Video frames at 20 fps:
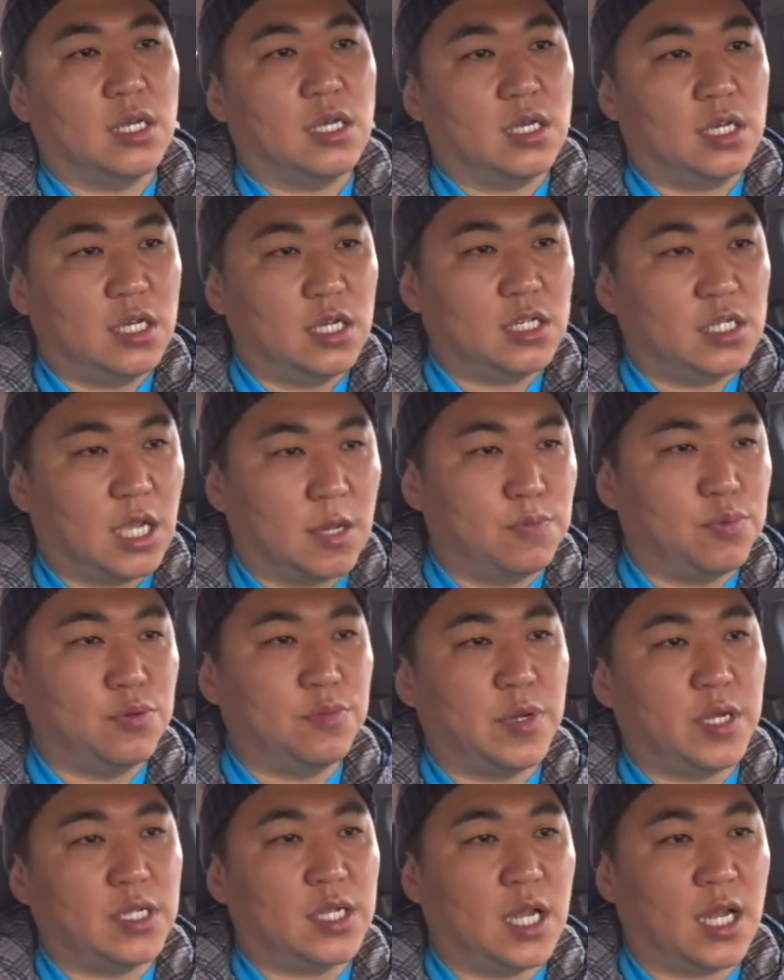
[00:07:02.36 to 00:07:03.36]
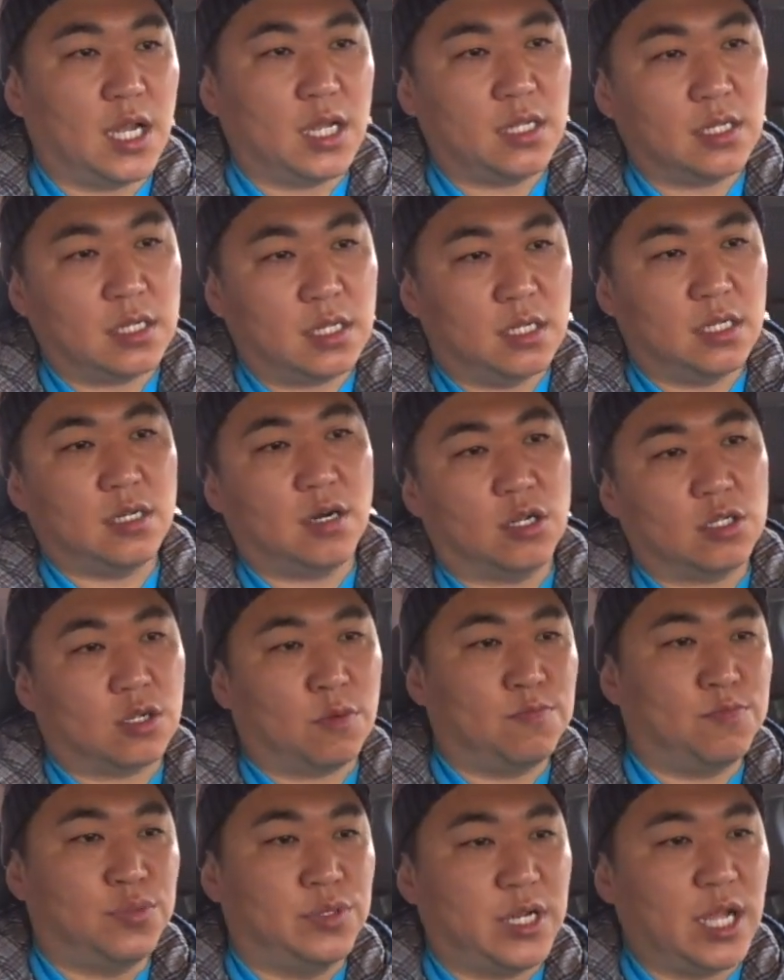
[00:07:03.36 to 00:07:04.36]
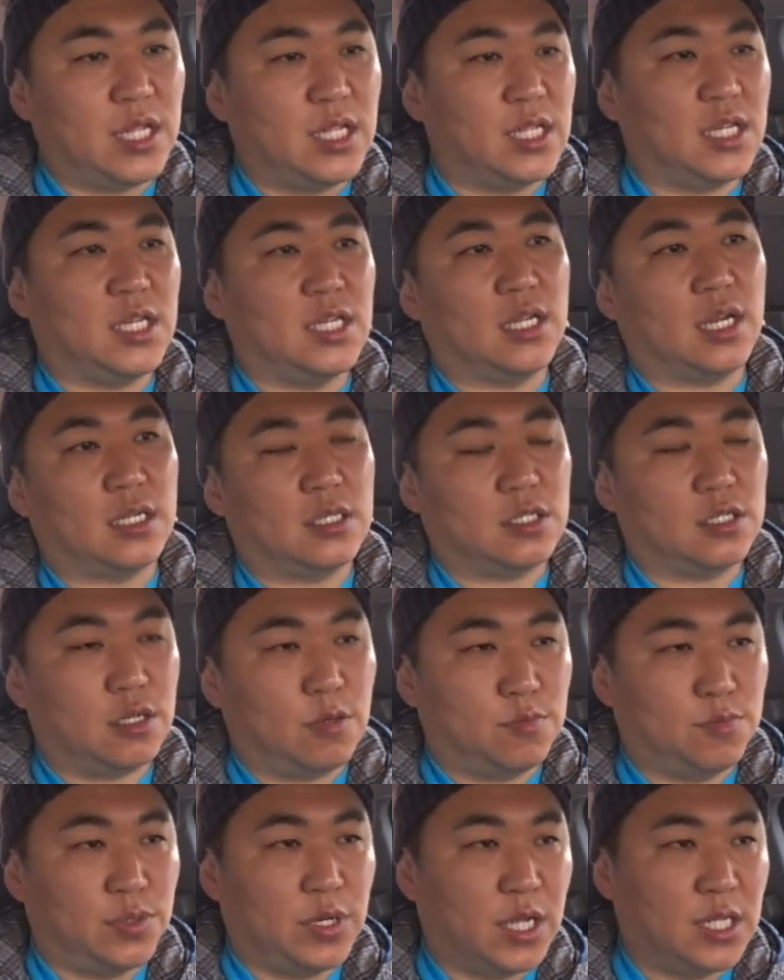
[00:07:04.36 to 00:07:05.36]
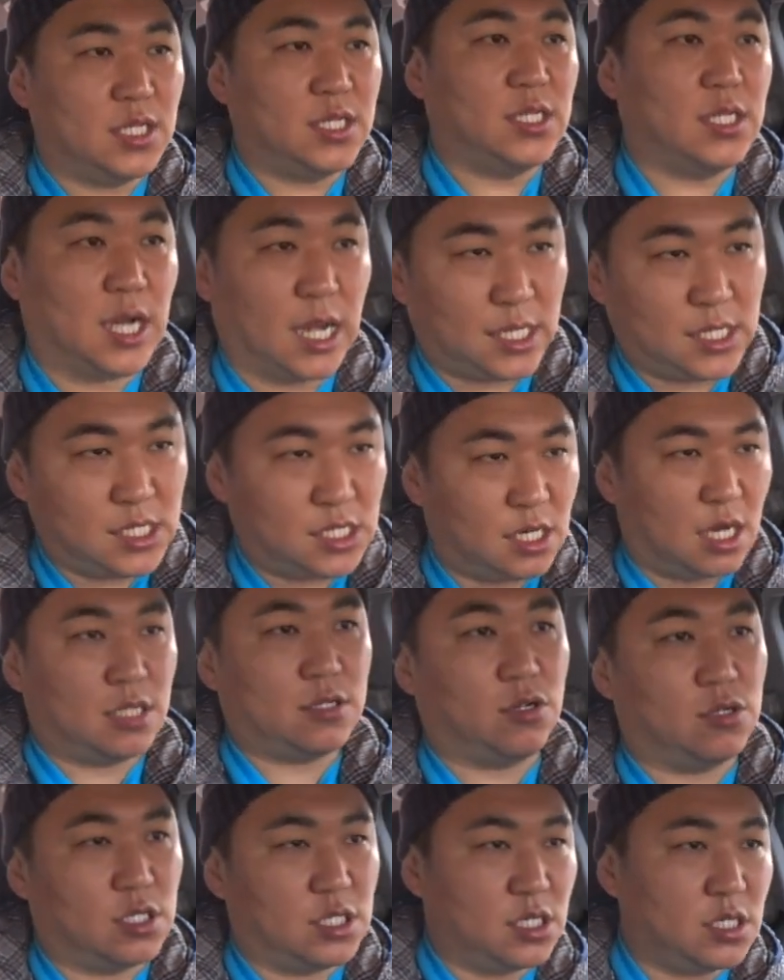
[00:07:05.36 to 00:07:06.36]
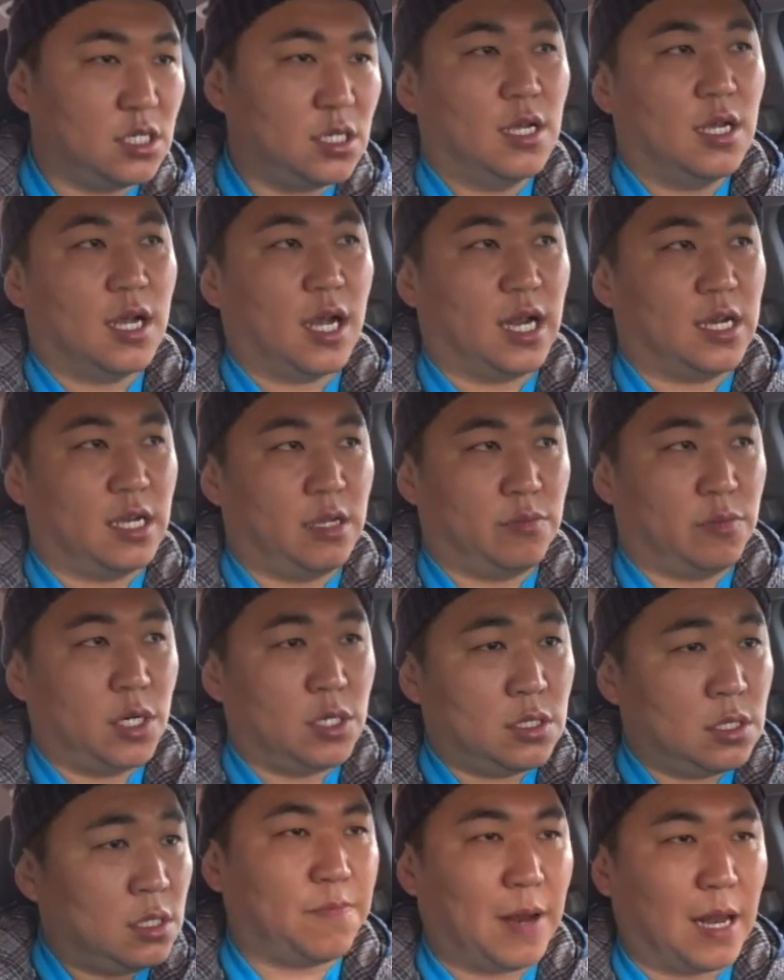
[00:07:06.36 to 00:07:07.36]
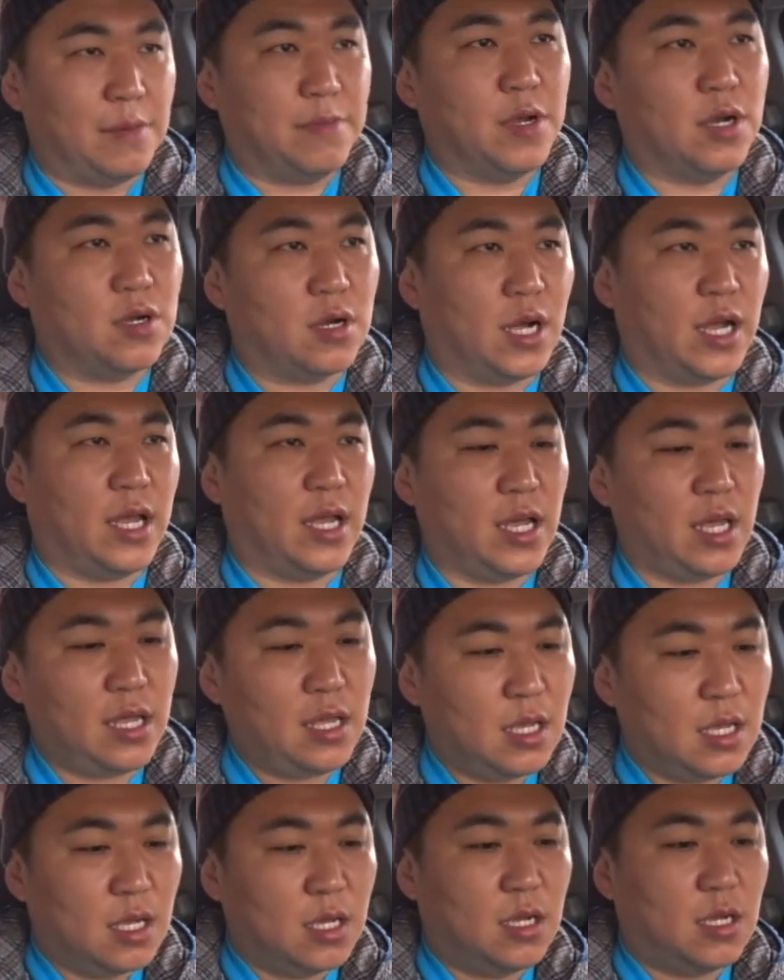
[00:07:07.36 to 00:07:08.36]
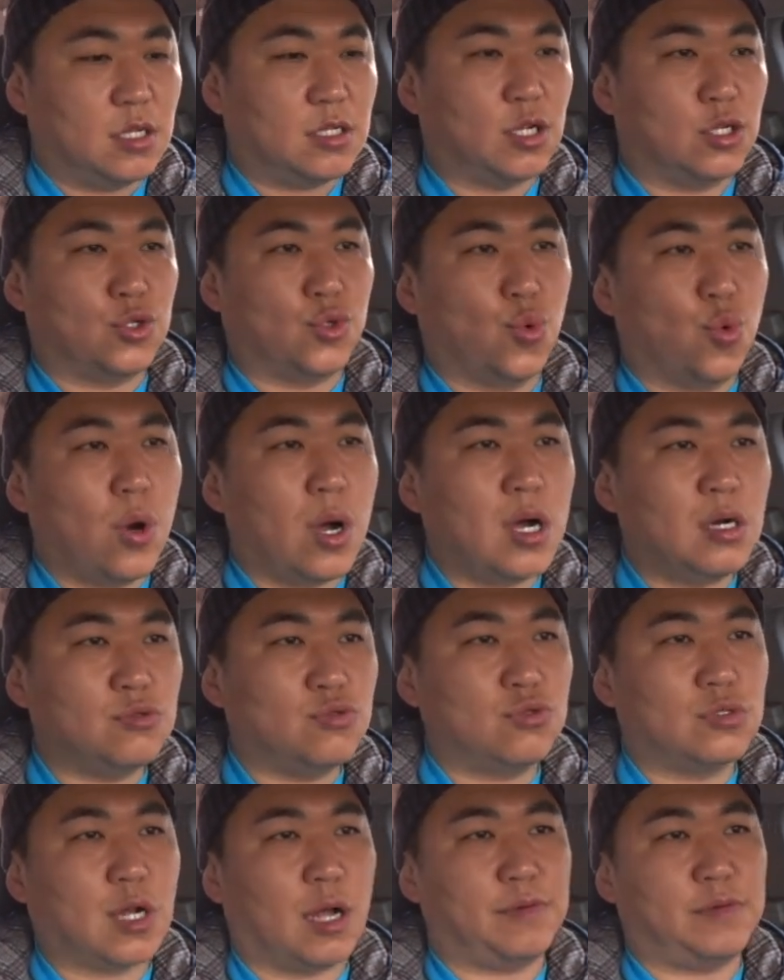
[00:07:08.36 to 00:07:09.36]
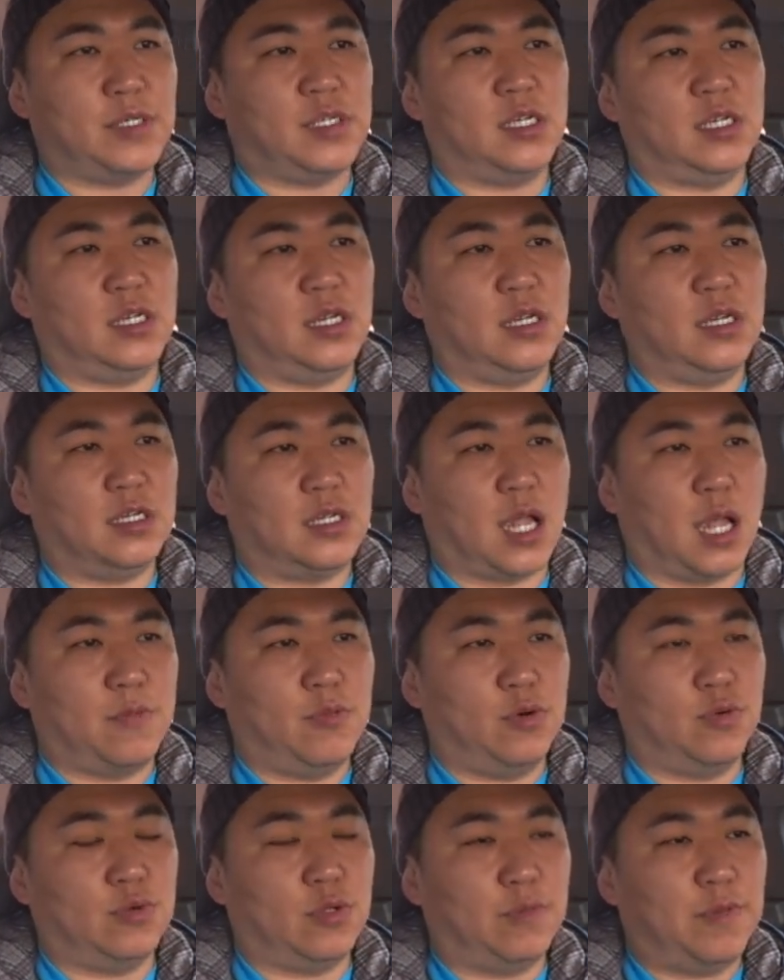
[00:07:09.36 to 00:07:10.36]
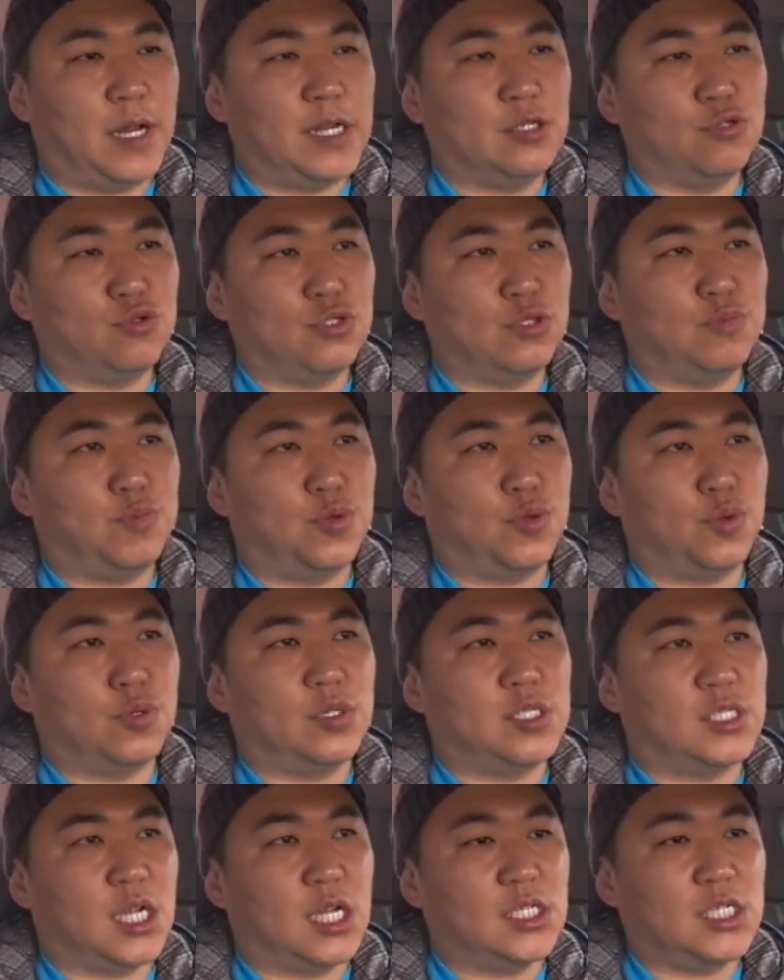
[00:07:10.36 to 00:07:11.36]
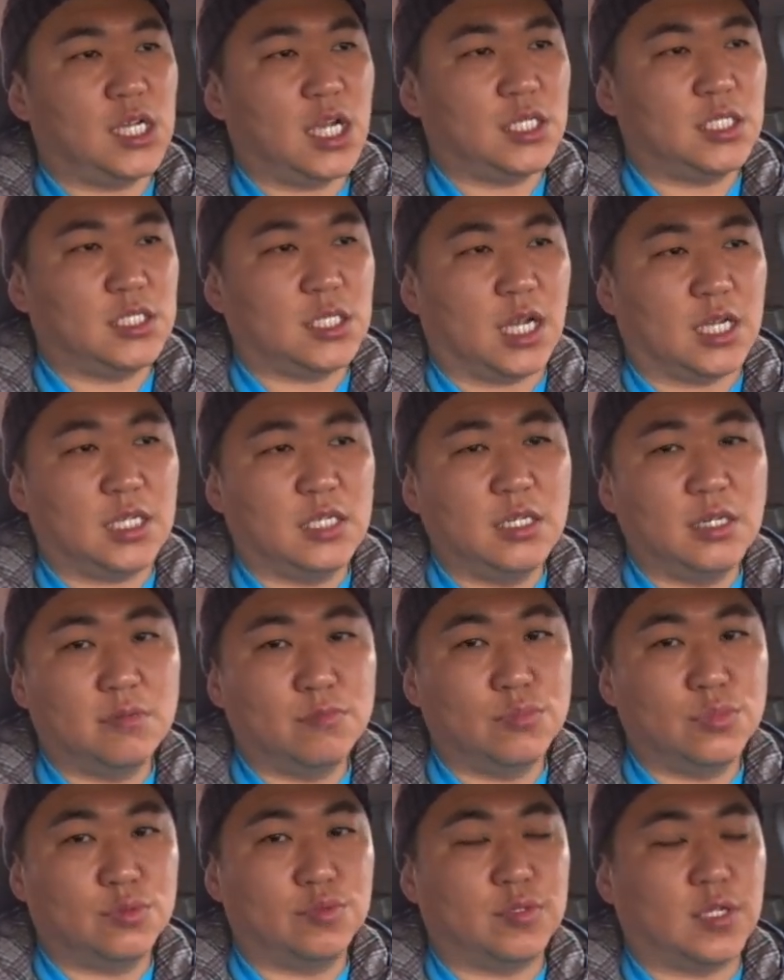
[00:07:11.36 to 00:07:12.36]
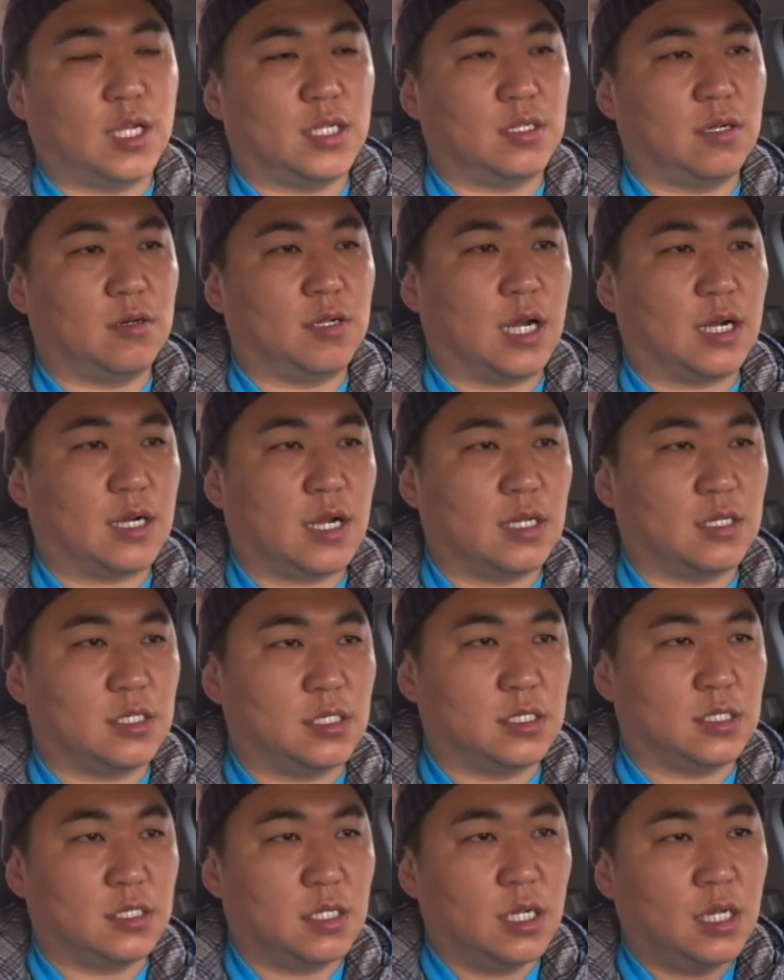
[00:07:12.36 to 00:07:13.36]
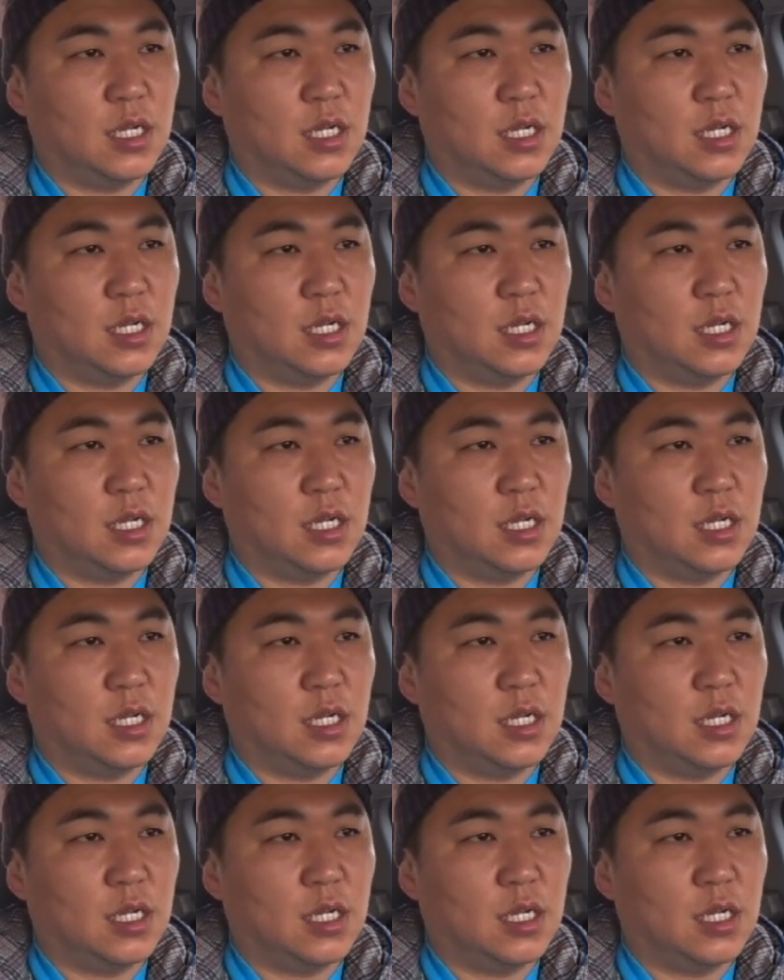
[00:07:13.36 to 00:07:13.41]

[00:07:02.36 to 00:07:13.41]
이 제품에 대한 그 어떤 브랜딩이라든지 브랜드 가치라든지 아니면 발명가의 어떤 노하우 값이 대부분 8, 90%를 차지하느냐 이런 부분에서 약간은